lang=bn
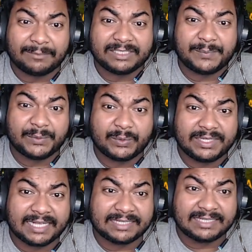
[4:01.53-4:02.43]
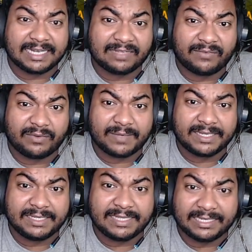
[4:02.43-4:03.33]
এমন স্পিন করে দেখা যাক গ্রানা ফ্রি ফায়ার
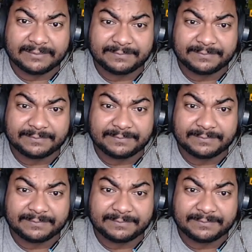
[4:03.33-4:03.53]
কী দেয়